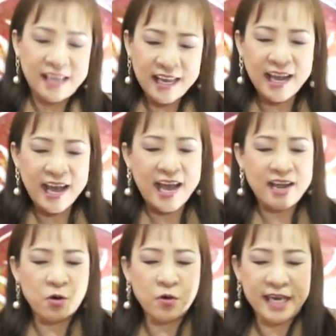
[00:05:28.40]
นะคะ
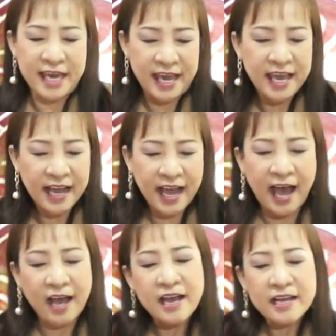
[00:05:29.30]
โอเคค่ะ
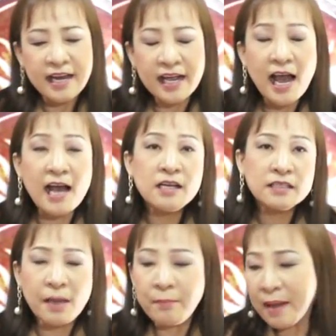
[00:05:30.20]
นะคะ
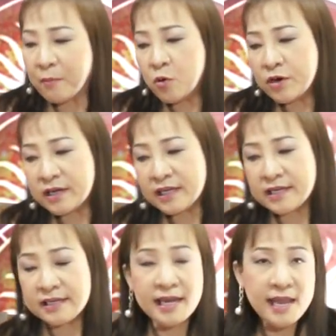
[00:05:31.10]
สำหรับคน
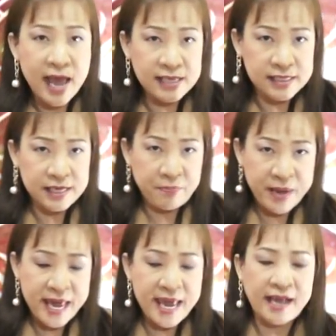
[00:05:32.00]
เกิดในราศีเม
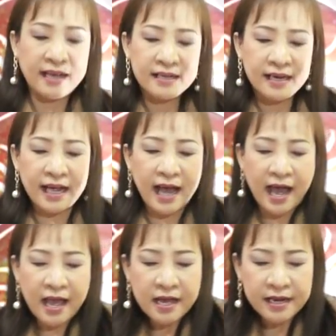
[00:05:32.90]
ษนะคะ
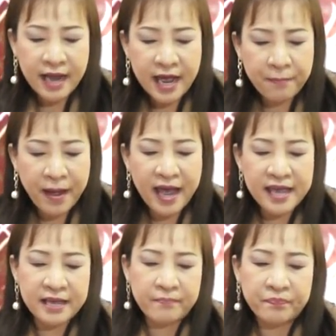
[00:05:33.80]
ได้ไพ่
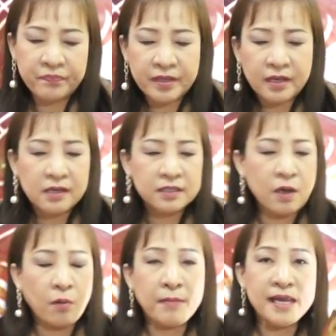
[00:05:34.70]
ส
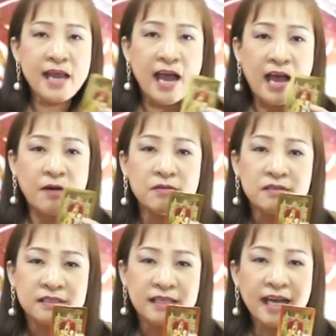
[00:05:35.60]
องไม้เท้า
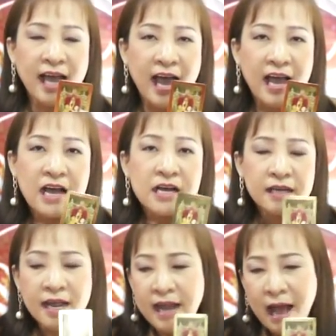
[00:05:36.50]
นะคะ
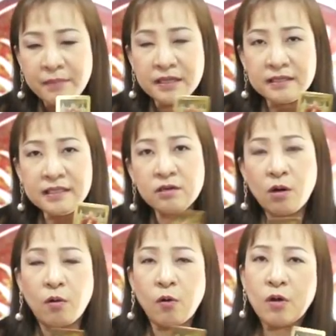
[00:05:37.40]
ถ้าถามถึงเรื่องของ